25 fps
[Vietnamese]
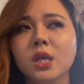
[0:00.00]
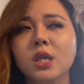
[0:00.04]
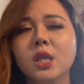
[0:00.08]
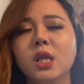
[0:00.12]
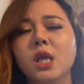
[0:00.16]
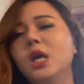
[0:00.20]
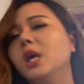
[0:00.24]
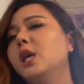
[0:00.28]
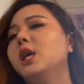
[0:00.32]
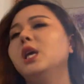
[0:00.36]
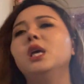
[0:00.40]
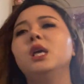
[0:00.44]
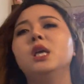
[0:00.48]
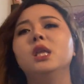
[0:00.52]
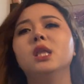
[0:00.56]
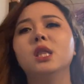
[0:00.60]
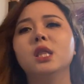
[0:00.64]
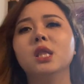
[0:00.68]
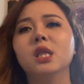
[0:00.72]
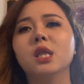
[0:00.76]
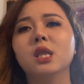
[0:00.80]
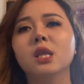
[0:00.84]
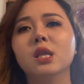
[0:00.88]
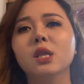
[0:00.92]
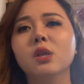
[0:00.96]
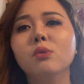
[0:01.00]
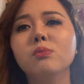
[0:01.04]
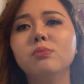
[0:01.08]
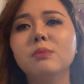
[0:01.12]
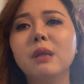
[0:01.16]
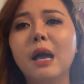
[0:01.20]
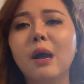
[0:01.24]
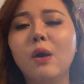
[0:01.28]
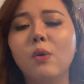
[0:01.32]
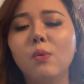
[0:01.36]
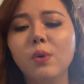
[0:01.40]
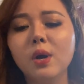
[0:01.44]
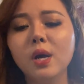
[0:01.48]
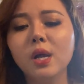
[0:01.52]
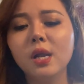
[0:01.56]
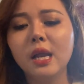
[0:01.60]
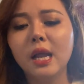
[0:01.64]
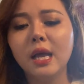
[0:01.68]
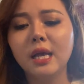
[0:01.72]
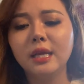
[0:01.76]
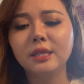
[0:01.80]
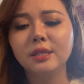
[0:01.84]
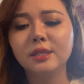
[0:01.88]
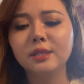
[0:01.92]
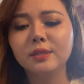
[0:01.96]
Thì lúc đầu á,
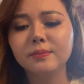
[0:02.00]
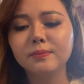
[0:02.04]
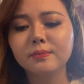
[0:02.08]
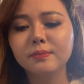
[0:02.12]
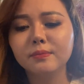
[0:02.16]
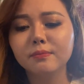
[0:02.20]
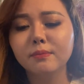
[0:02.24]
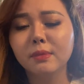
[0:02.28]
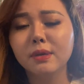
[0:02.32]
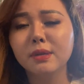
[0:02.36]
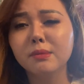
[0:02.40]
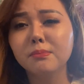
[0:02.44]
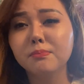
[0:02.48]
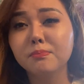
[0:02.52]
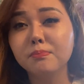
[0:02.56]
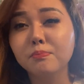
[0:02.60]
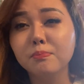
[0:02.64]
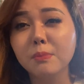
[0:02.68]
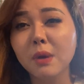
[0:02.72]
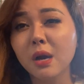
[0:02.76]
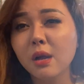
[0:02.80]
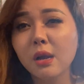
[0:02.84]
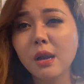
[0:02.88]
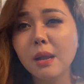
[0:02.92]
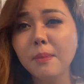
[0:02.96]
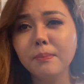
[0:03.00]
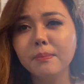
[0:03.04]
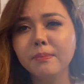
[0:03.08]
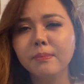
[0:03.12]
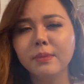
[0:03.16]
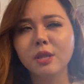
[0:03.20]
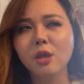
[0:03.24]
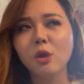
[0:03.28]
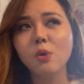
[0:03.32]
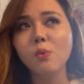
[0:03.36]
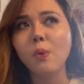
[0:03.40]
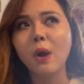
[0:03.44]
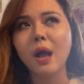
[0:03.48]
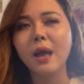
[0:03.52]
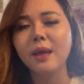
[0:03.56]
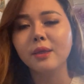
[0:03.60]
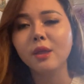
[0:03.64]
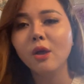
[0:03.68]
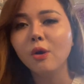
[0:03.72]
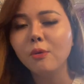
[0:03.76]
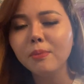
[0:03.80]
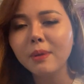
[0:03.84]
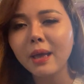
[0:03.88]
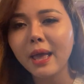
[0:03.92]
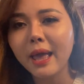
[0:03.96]
là mình bực lắm, mình nói hoài
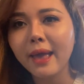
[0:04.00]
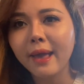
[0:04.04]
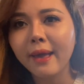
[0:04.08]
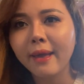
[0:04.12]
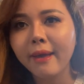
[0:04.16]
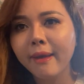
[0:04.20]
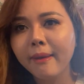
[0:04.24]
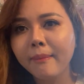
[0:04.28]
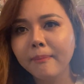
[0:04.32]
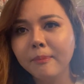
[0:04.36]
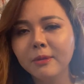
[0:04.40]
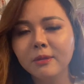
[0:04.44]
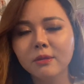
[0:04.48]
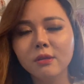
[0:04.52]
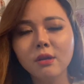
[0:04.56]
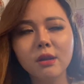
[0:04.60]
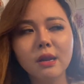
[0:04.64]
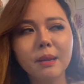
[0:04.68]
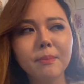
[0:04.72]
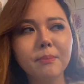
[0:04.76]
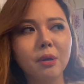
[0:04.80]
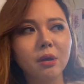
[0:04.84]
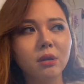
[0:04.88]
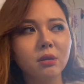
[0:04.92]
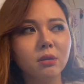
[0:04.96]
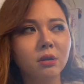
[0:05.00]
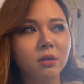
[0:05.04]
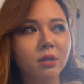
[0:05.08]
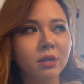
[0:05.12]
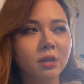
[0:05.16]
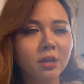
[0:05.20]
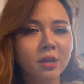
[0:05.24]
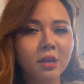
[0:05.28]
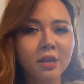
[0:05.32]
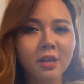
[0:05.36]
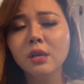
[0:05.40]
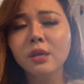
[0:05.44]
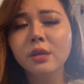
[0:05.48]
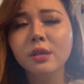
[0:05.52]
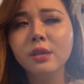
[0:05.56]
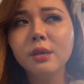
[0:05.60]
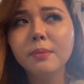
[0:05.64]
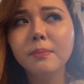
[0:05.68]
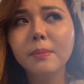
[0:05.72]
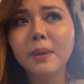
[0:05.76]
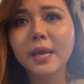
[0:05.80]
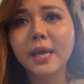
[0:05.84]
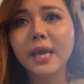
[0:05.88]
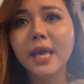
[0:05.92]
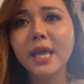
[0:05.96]
nó không nghe, mình tức lắm mọi người.
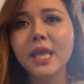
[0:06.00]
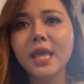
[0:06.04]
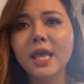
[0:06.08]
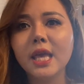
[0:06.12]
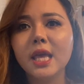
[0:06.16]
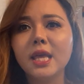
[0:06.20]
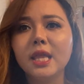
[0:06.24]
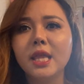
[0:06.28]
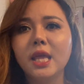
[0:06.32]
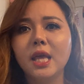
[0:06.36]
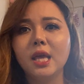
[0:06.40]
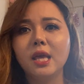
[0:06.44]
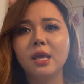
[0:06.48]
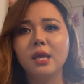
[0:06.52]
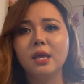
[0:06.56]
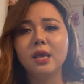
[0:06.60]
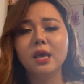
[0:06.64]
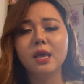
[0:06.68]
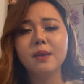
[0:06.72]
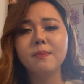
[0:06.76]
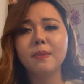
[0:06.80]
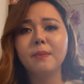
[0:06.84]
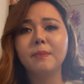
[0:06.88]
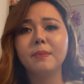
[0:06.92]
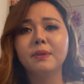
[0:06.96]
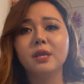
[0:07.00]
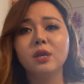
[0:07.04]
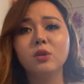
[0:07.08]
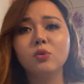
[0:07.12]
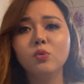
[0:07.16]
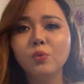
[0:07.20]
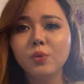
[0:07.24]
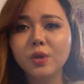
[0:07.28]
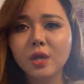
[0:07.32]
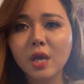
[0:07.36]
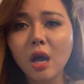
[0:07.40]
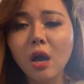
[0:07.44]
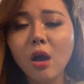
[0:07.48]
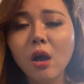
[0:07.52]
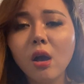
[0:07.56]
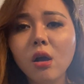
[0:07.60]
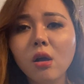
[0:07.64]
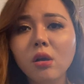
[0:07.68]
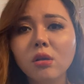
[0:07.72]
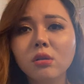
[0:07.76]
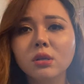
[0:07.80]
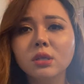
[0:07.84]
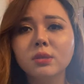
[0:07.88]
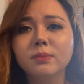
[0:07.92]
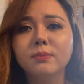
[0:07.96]
Nhưng mà cái gì thì khi mà mình đã nuôi
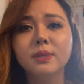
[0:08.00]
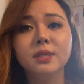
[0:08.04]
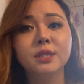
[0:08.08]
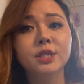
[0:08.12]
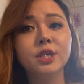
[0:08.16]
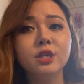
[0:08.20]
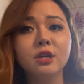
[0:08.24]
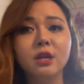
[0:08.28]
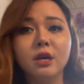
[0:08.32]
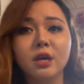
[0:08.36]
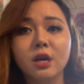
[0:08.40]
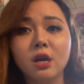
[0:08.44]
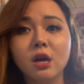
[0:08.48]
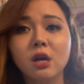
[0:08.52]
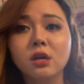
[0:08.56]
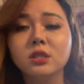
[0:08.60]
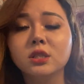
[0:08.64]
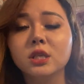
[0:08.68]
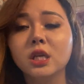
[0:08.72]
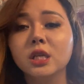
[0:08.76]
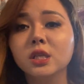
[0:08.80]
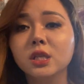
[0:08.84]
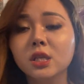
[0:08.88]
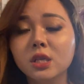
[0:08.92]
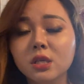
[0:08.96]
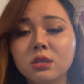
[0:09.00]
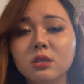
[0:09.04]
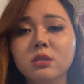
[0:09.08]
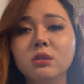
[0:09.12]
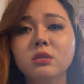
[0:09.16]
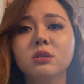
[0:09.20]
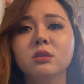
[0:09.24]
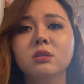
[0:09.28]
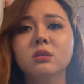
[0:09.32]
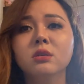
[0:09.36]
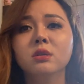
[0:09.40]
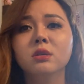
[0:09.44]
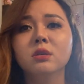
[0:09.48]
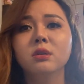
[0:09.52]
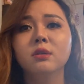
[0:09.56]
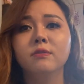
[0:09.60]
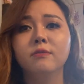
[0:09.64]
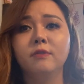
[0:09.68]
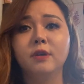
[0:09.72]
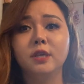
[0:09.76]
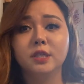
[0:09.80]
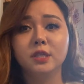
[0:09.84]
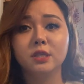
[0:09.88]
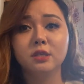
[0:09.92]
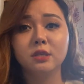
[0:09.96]
chó, mình rất là cần tình thương
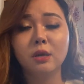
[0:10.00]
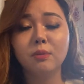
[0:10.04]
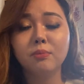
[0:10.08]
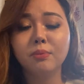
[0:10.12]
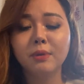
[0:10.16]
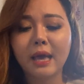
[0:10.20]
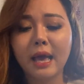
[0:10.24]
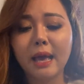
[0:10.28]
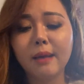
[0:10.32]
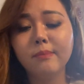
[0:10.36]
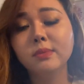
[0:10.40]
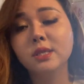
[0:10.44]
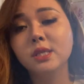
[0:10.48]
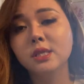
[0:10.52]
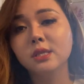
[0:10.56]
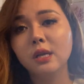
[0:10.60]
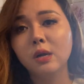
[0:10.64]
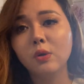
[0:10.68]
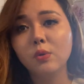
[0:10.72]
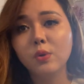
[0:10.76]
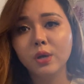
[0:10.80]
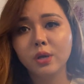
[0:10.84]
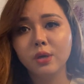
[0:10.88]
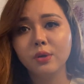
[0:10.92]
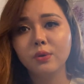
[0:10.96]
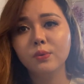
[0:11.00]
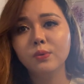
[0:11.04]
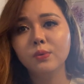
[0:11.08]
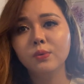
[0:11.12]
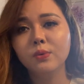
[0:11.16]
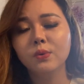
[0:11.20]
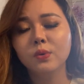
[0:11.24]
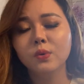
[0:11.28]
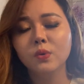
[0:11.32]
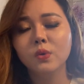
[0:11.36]
và sự thông cảm, sự thấu hiểu.